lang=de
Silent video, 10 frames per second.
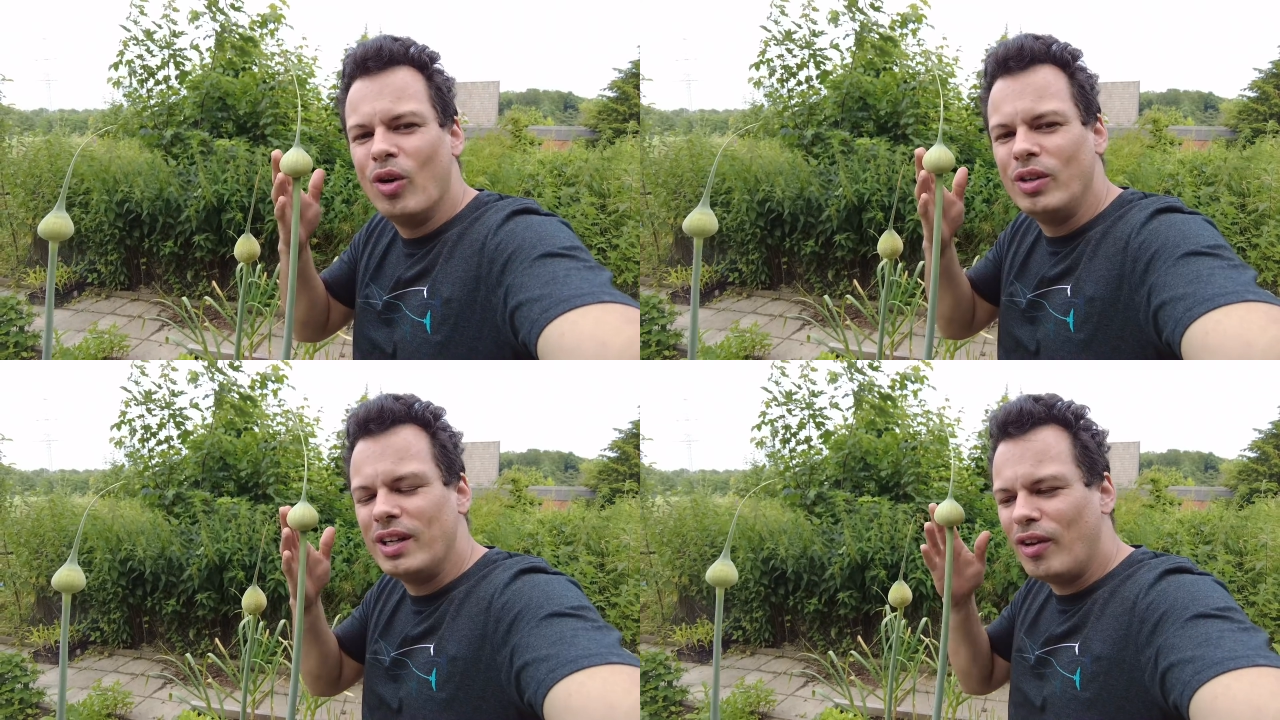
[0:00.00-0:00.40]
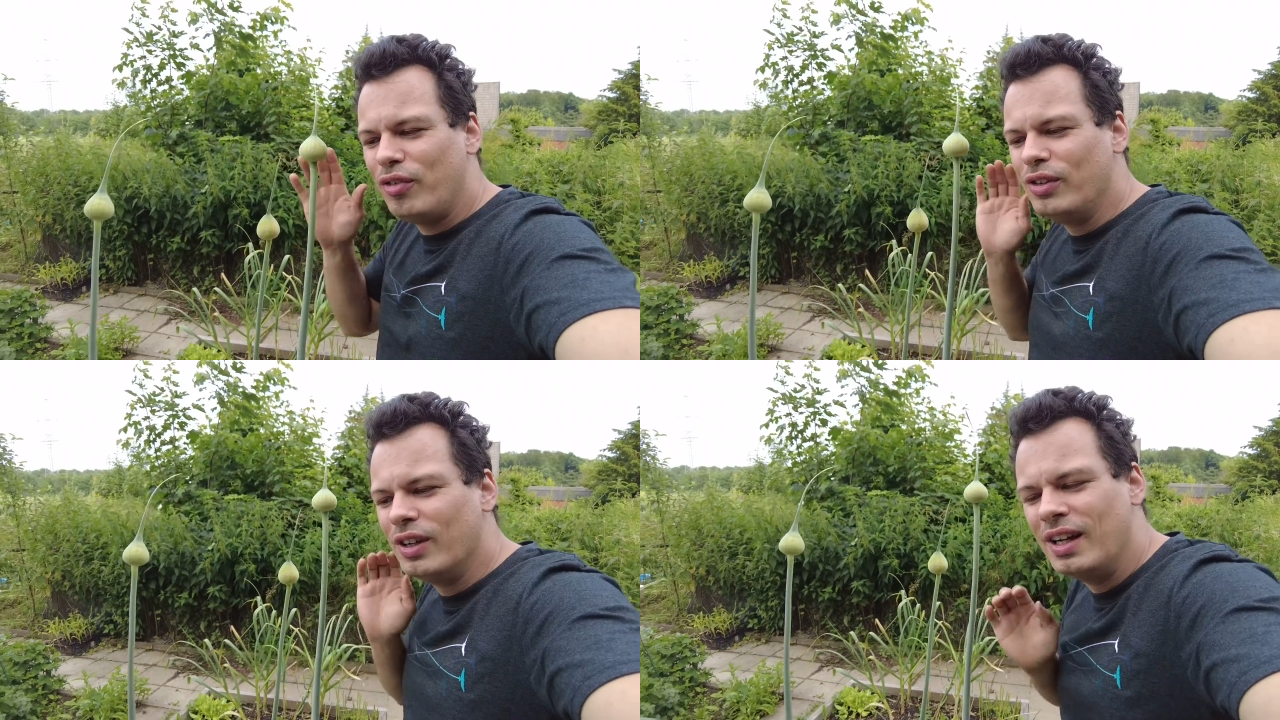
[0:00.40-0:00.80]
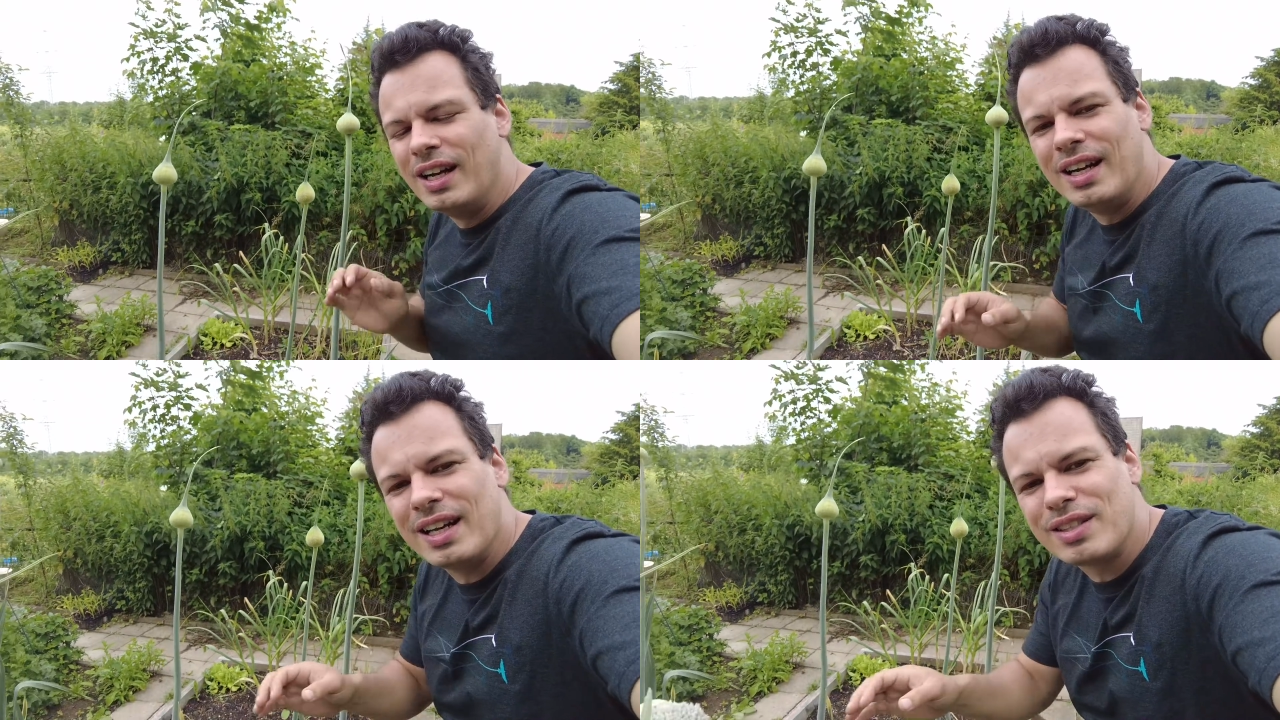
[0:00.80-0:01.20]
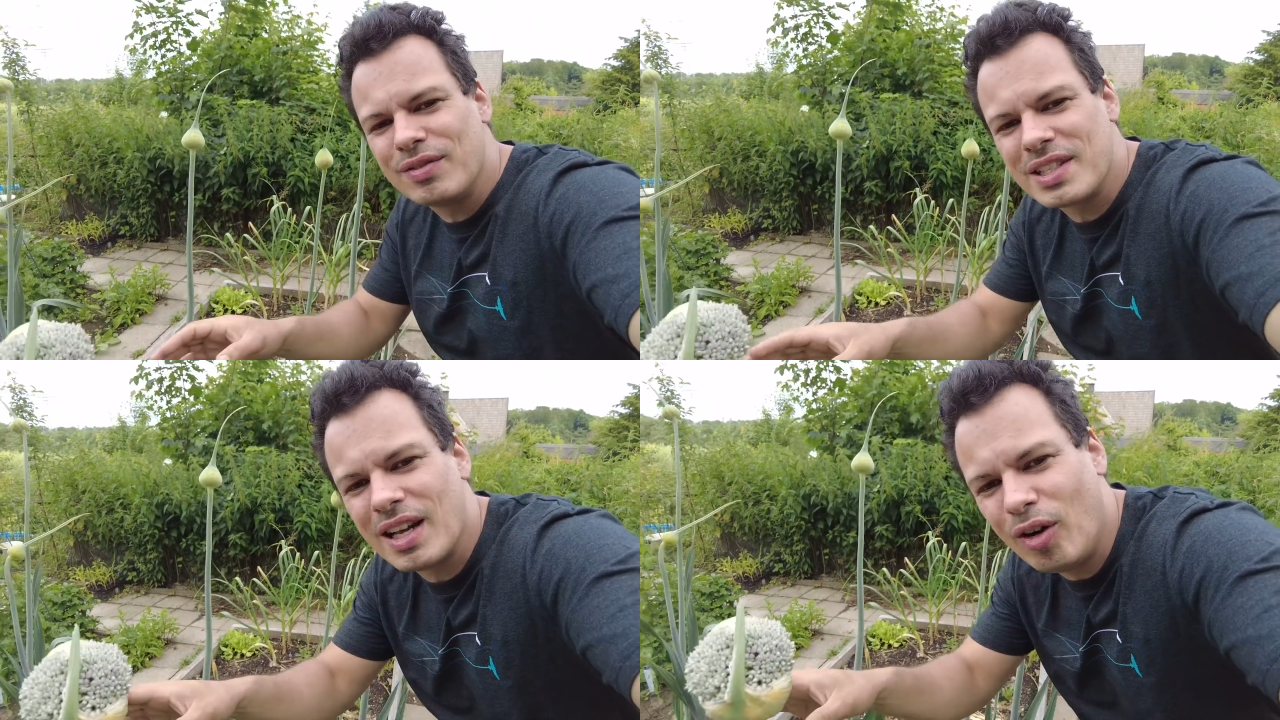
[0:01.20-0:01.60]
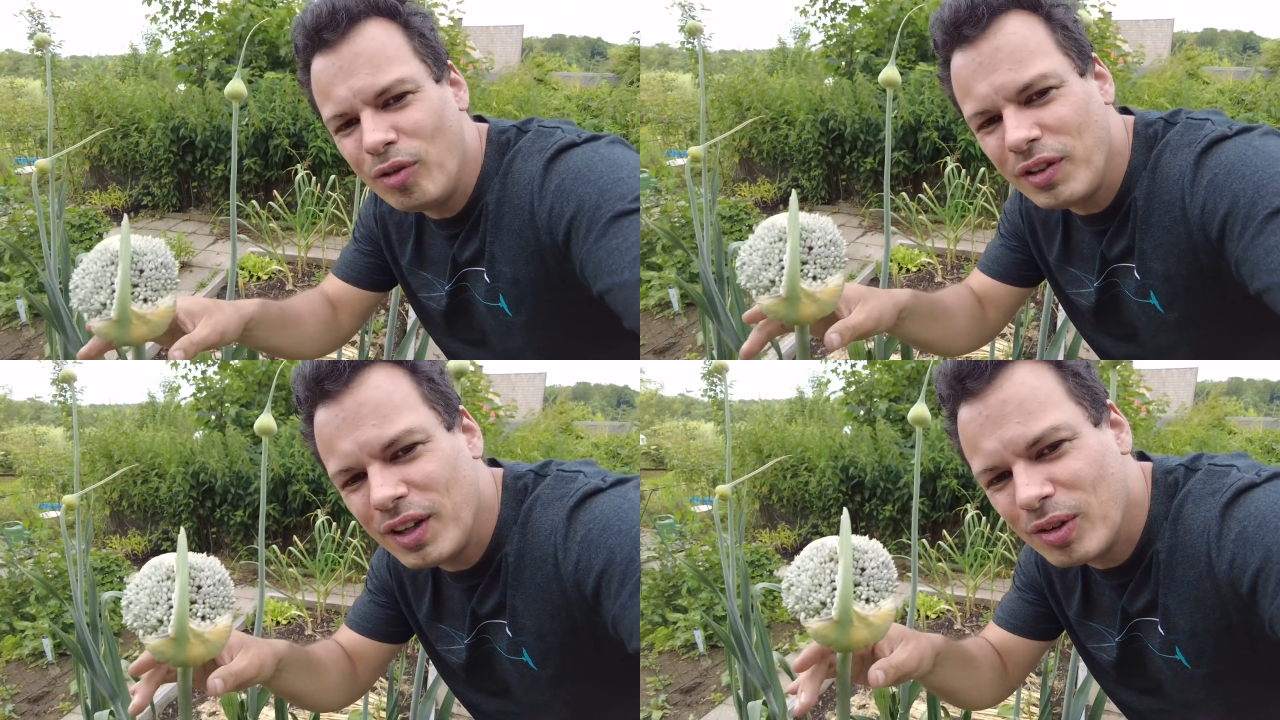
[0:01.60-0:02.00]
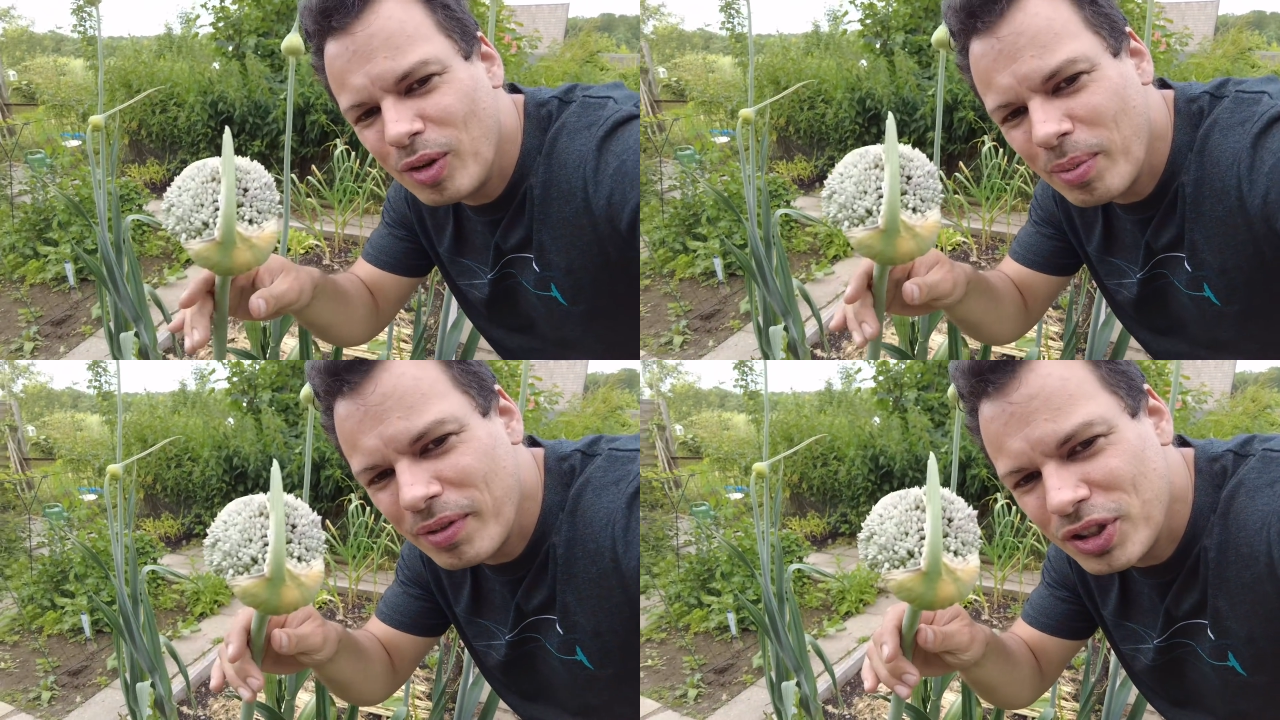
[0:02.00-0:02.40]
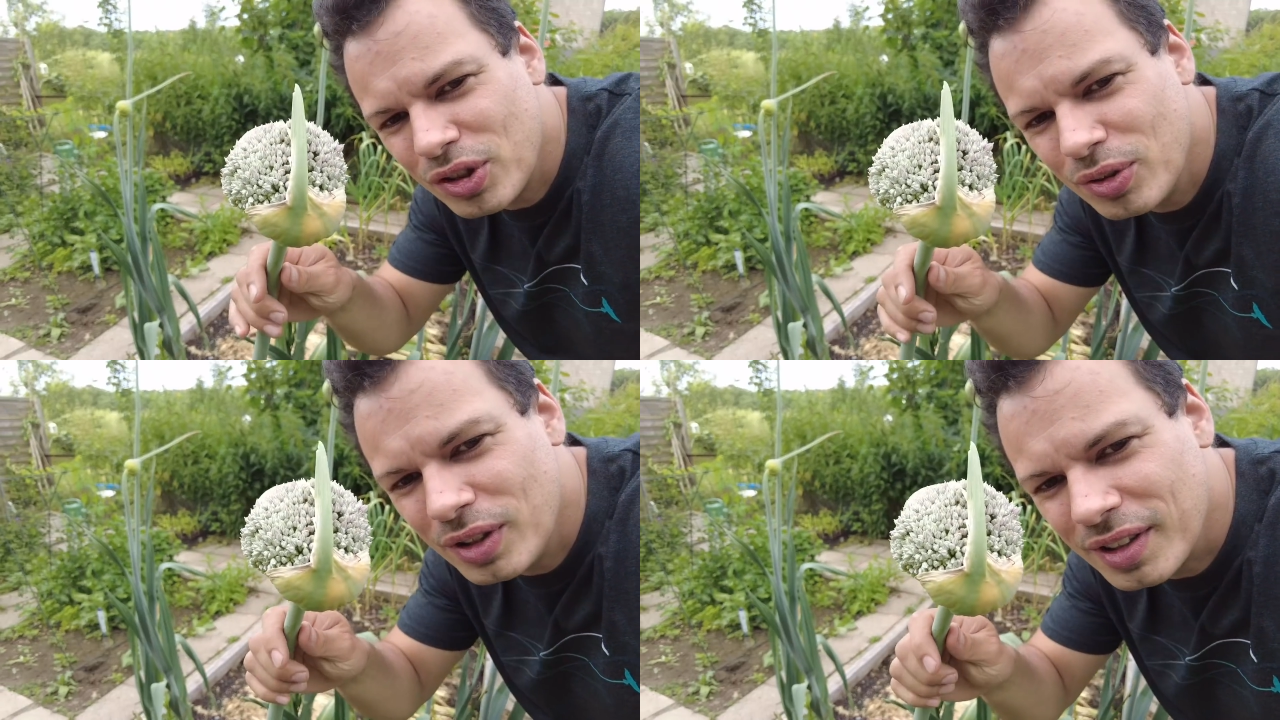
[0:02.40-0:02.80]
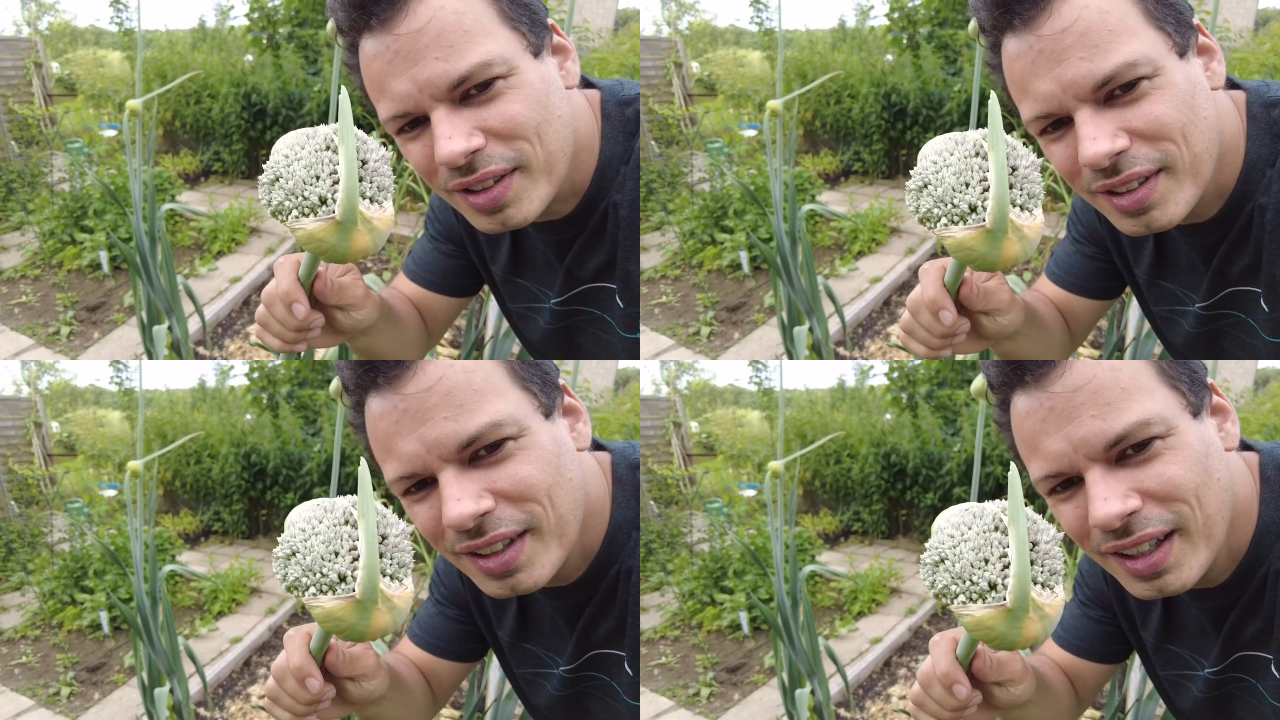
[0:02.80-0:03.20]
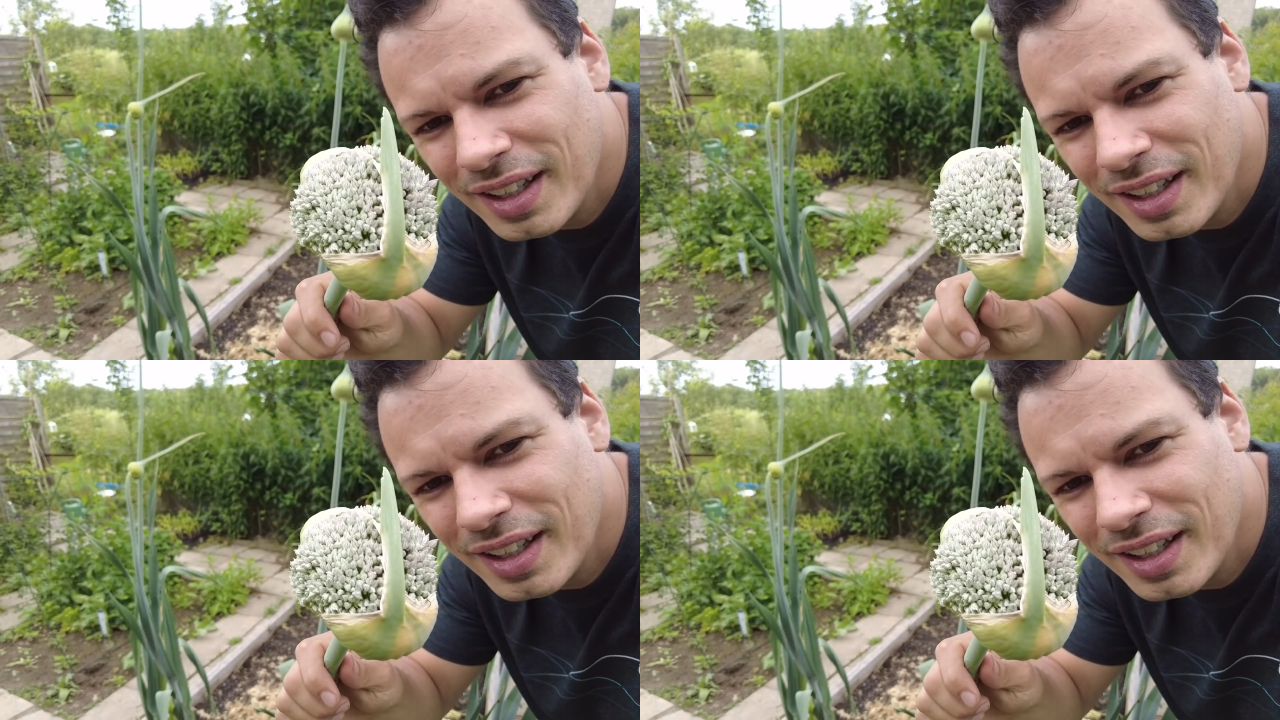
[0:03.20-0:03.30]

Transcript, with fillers: Und dafür lassen wir sie aufgehen und guck mal, wie schön die ist.